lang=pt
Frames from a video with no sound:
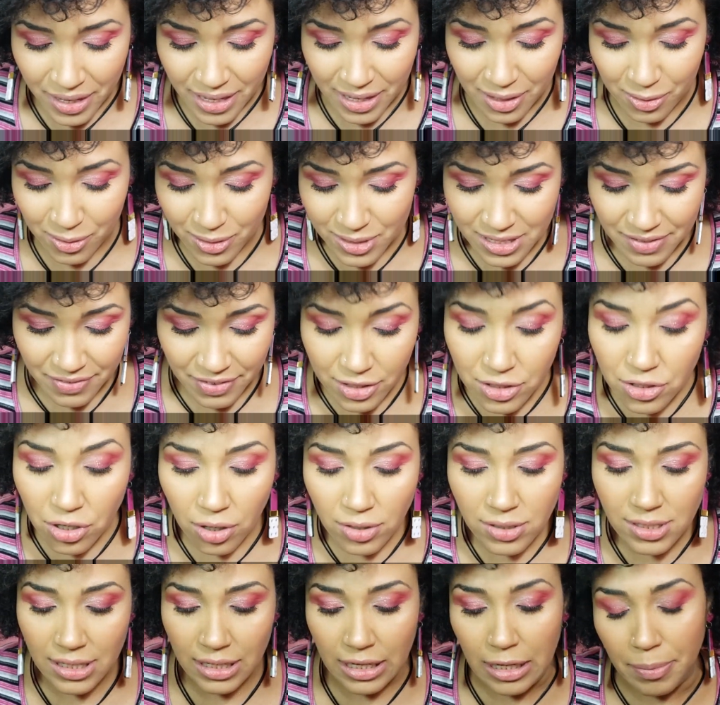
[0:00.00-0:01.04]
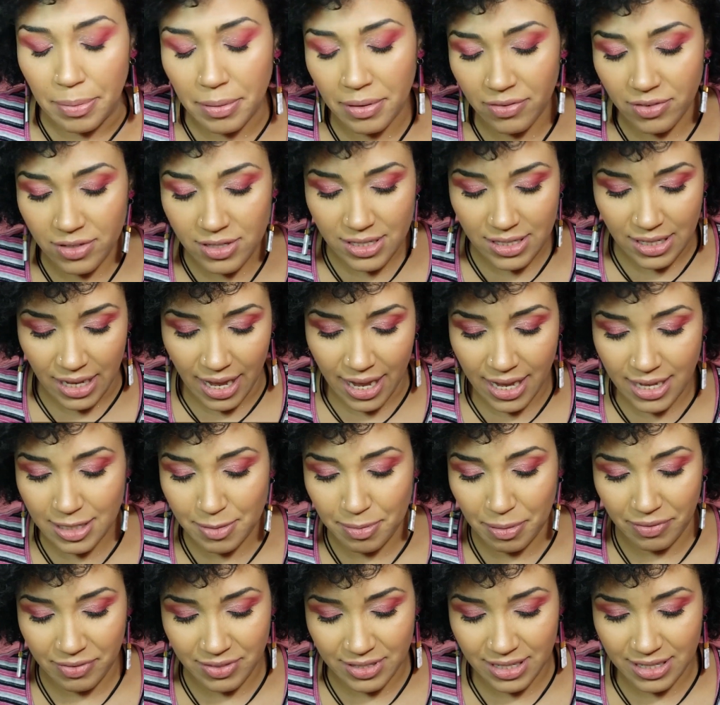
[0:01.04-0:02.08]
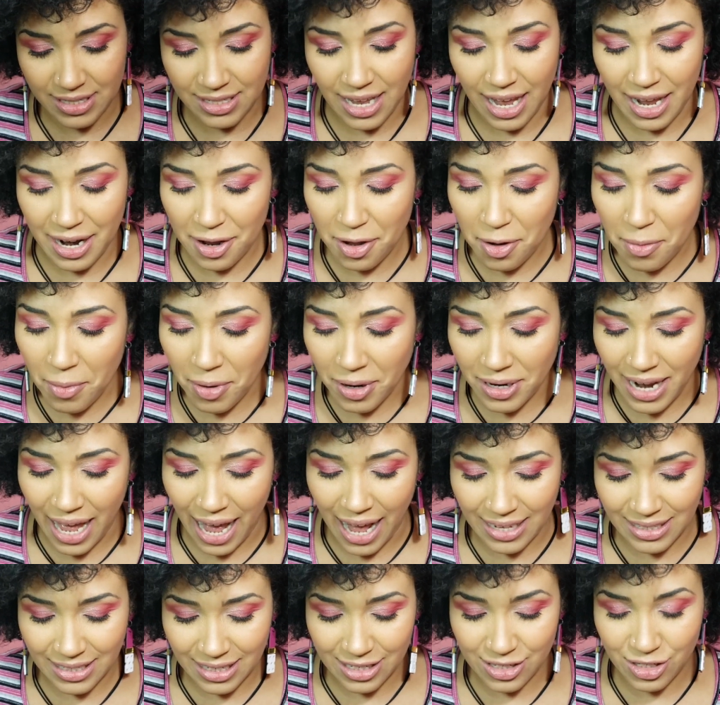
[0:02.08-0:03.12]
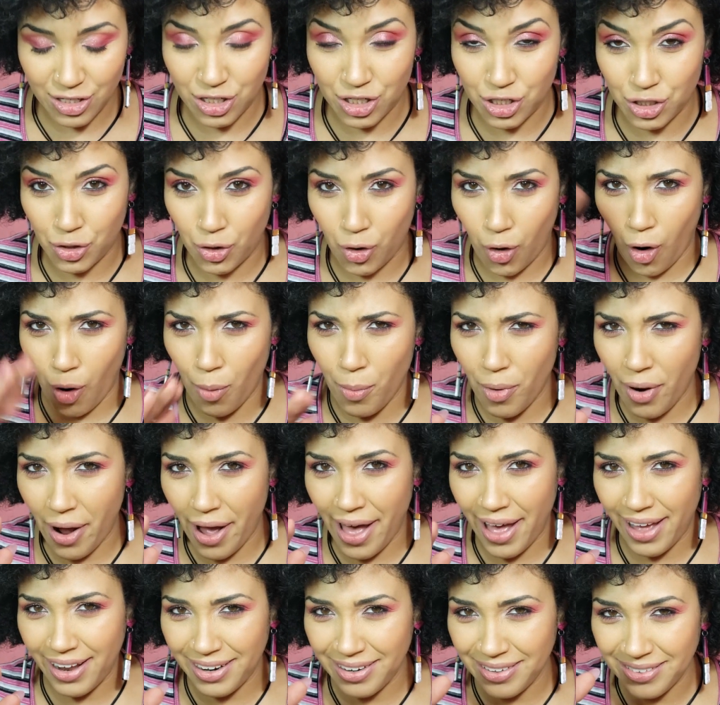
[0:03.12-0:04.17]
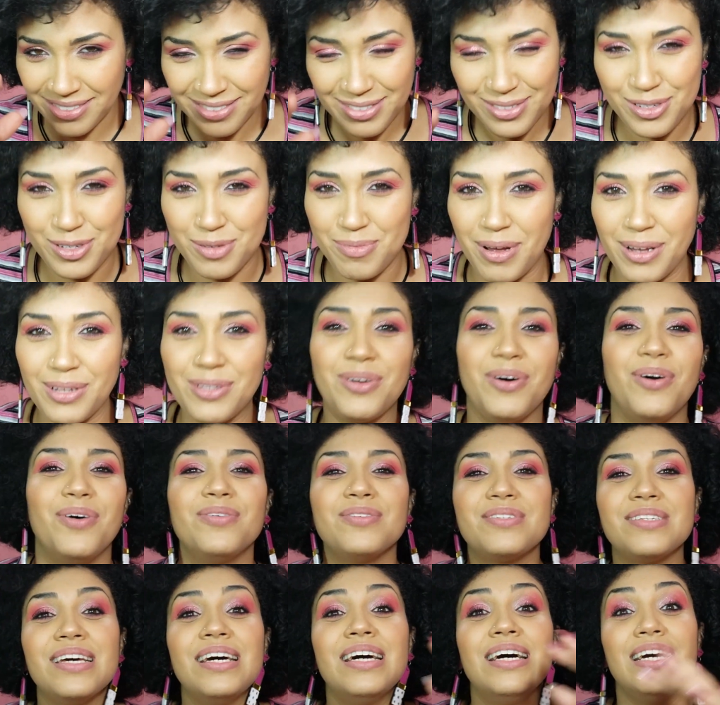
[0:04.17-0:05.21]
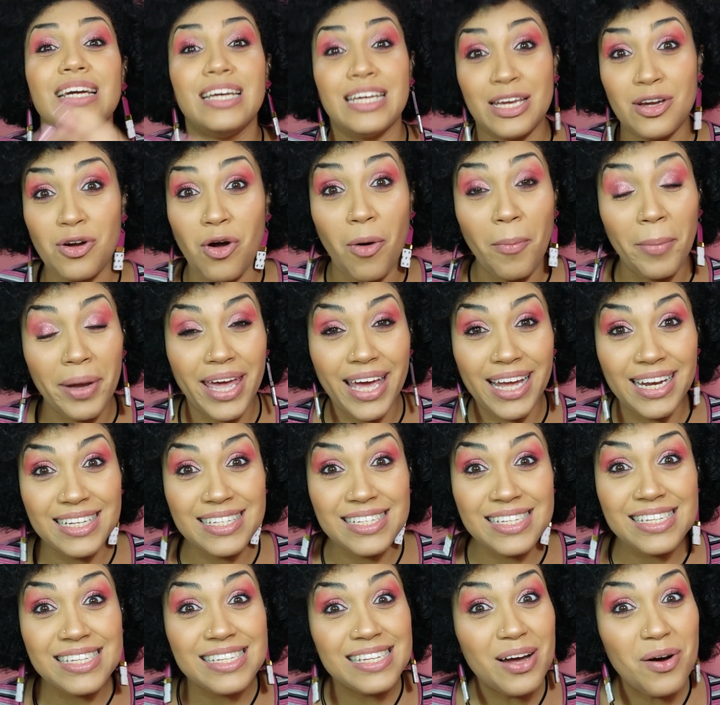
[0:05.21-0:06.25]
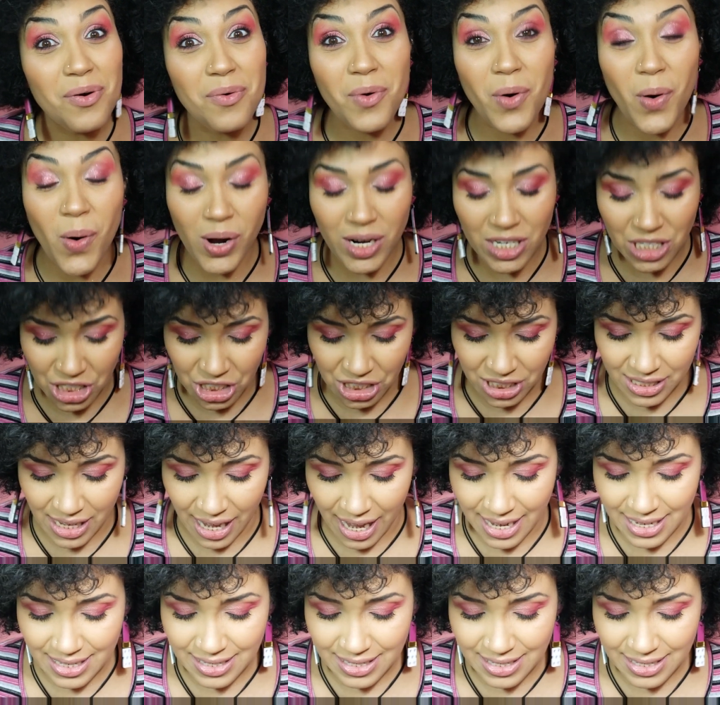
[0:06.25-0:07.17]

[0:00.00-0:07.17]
Inclusive trouxe aqui para vocês, para vocês darem uma olhada de como eram os batons e como que eles estão hoje, tá?